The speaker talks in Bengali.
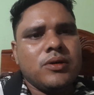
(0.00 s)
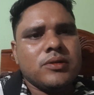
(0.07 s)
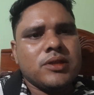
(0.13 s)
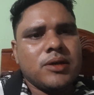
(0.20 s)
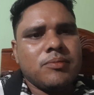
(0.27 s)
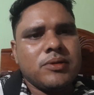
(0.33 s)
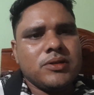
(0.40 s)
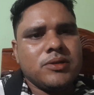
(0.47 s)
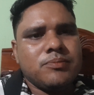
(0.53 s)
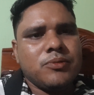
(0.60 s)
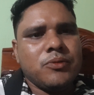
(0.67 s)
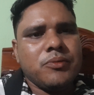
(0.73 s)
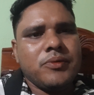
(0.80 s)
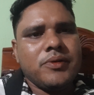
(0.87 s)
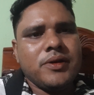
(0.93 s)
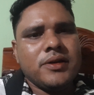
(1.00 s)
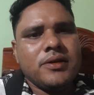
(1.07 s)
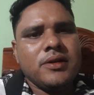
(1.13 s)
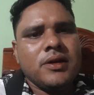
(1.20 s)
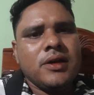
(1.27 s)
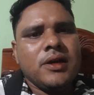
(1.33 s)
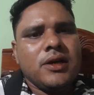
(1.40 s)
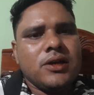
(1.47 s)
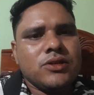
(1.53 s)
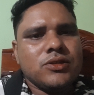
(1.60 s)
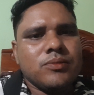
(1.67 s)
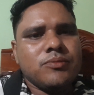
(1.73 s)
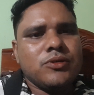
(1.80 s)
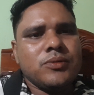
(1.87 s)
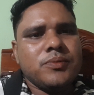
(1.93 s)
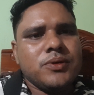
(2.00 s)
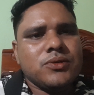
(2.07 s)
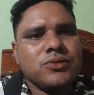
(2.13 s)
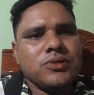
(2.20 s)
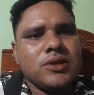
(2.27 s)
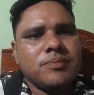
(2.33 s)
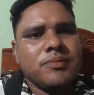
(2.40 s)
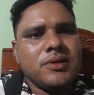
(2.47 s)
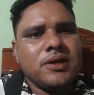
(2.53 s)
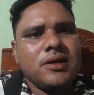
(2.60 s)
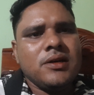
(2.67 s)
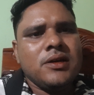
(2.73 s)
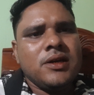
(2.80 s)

তারপরে যে প্রমিভেট এসব গ্রুপের ওষুধ আপনারা